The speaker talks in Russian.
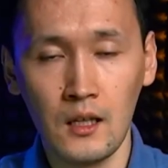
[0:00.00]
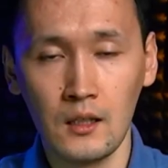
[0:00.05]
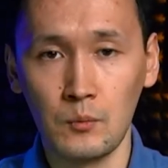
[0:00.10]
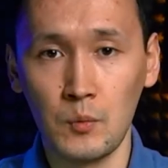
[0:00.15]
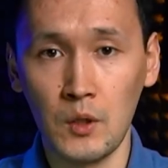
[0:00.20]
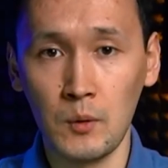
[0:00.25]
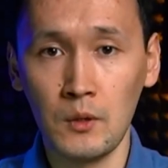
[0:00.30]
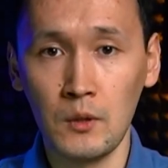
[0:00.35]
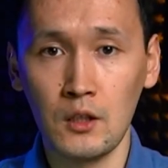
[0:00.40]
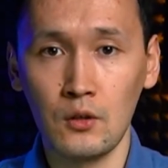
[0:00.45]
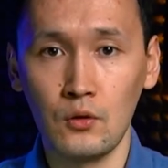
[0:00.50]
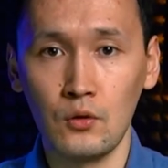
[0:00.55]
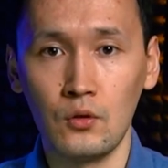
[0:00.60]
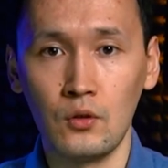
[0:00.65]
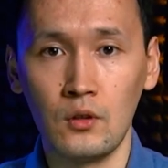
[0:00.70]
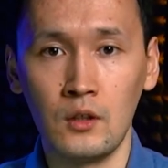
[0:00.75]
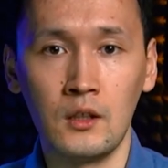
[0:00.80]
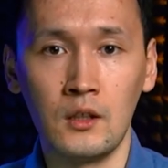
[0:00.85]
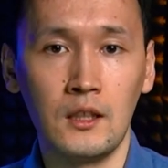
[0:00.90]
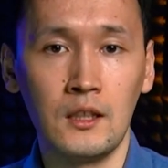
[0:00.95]
К
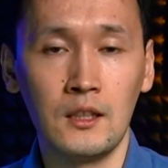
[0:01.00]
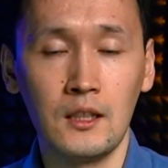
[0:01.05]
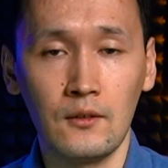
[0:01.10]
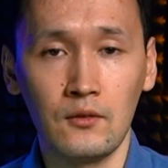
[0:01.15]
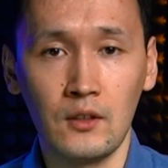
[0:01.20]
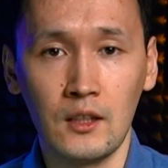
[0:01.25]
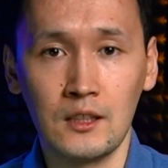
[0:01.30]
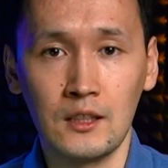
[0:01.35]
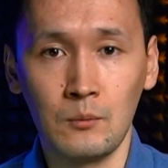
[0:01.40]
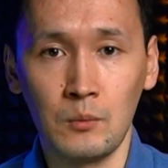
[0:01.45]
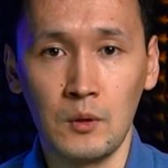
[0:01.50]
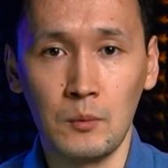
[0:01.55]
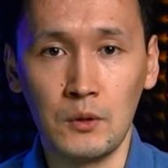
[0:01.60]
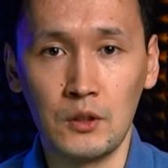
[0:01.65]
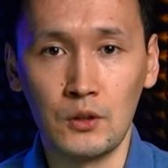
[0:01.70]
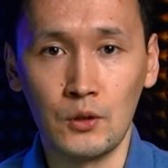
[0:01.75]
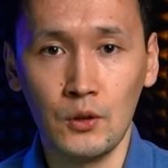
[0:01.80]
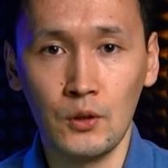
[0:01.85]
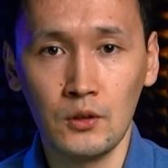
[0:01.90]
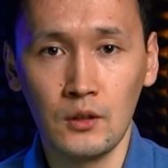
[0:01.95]
примеру, э, ETF на S&P
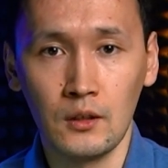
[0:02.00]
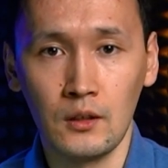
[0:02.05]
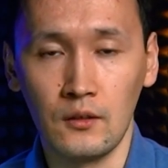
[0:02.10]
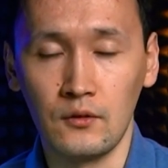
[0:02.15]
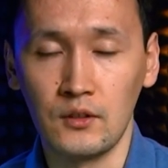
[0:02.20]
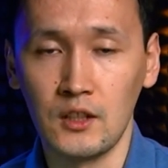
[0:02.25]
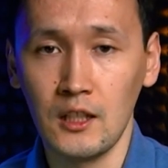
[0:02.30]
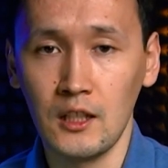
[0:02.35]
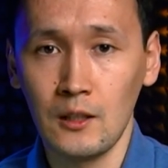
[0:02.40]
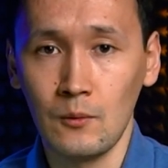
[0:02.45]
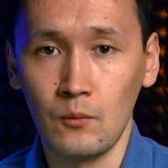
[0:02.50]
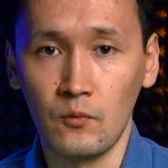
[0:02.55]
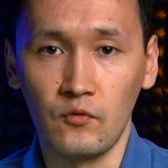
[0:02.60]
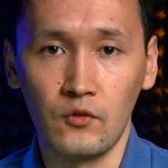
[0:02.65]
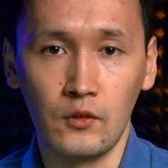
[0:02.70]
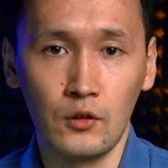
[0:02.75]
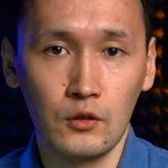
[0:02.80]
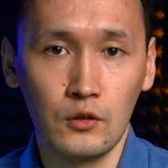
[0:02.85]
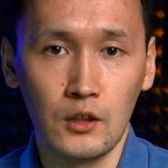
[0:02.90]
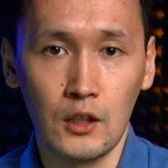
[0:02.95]
500 э, в среднем
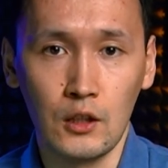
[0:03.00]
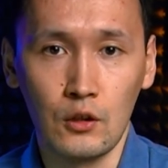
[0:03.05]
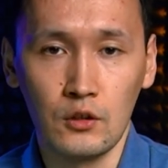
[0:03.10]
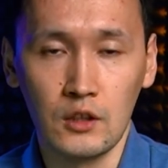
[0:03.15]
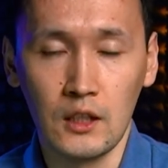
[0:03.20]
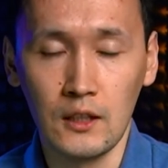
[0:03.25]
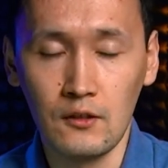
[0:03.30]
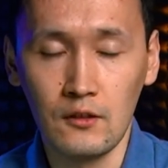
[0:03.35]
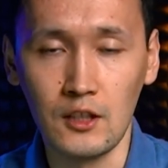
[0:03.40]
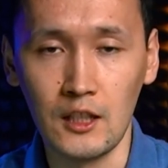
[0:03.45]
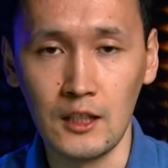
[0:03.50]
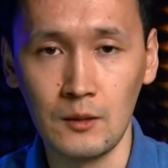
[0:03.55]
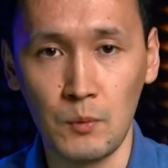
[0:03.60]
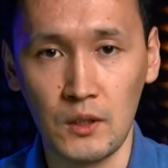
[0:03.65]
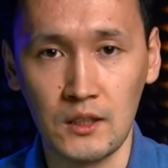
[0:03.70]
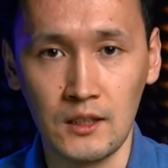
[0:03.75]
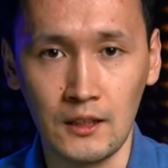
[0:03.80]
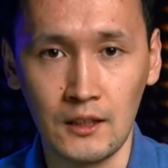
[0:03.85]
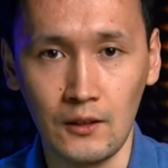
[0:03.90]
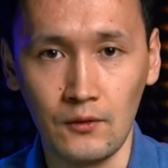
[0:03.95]
в год дает
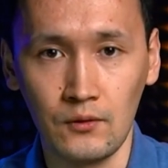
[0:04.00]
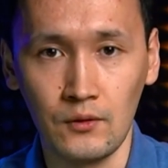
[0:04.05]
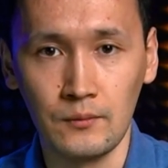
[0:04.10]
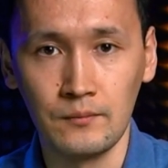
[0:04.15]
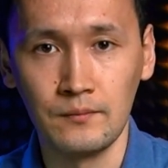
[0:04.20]
9-10%.